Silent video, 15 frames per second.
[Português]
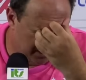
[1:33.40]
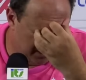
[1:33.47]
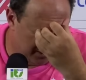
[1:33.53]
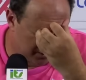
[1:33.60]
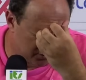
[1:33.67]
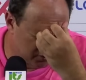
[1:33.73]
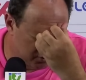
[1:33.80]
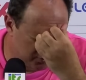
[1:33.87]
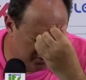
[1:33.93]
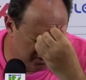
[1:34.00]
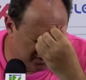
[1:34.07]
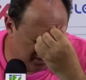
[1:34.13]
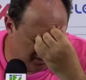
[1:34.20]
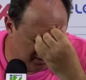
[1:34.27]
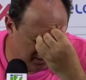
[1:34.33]
É, nós
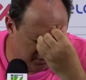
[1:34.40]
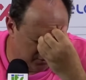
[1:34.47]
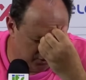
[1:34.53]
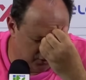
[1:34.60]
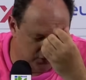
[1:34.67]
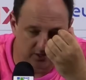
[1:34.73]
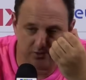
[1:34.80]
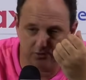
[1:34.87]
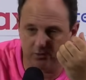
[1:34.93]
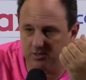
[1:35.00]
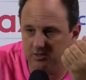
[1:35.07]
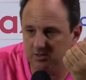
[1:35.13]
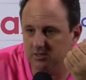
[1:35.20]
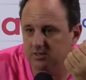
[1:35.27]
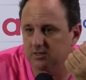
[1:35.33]
somos em 32
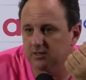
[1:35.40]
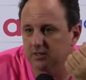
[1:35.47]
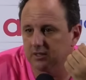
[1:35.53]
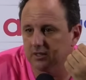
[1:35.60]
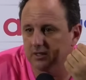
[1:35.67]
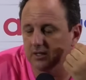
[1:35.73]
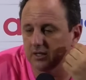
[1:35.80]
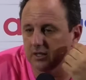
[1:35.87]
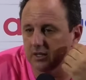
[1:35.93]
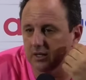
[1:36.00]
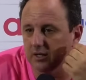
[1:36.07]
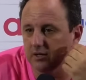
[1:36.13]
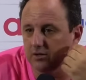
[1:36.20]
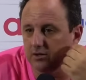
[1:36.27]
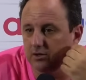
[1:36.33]
jogadores,
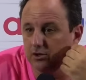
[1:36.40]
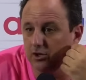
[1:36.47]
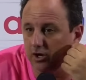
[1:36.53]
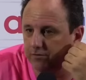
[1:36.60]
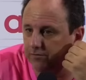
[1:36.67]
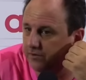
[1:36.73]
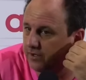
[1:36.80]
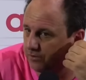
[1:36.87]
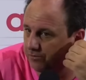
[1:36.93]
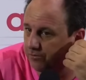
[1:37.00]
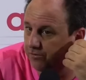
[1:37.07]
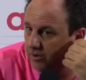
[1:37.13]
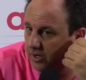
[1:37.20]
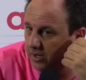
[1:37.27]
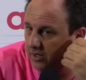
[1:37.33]
é, nove
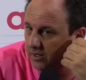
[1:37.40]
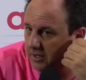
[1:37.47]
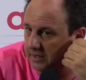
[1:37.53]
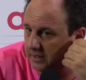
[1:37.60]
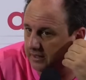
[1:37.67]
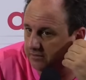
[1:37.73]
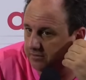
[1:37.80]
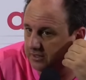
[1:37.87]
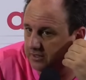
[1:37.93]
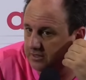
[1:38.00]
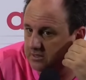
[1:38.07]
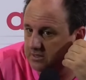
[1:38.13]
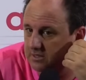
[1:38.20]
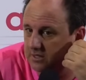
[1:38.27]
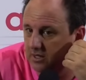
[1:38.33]
ficam fora a cada
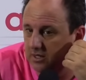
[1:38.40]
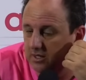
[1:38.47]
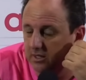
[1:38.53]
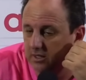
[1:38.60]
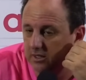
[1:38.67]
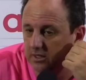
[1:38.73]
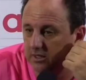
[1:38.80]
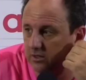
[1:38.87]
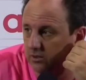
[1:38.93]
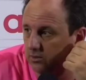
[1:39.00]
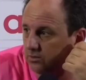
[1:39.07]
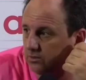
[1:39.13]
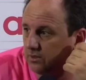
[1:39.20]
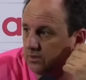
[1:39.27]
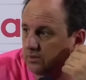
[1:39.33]
vez.
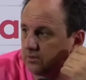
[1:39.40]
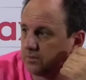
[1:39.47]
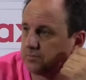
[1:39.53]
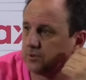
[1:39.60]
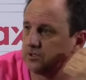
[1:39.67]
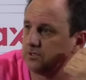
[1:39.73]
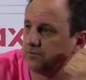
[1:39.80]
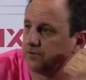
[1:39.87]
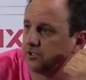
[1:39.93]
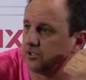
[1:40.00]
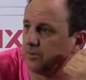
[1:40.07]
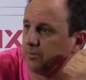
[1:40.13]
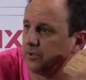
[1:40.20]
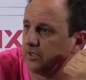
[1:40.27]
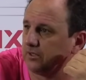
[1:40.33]
E eu. Pode
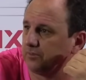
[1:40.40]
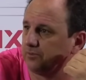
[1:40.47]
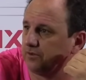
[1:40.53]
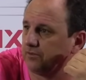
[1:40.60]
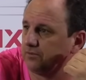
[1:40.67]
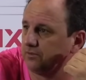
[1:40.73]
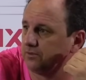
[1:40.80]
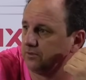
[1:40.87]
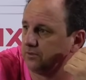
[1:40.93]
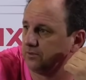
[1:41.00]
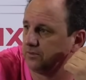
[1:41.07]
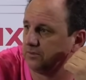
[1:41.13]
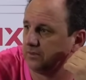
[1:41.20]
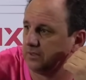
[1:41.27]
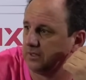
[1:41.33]
fechar a porta, por
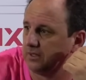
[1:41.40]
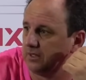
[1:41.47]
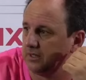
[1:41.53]
favor?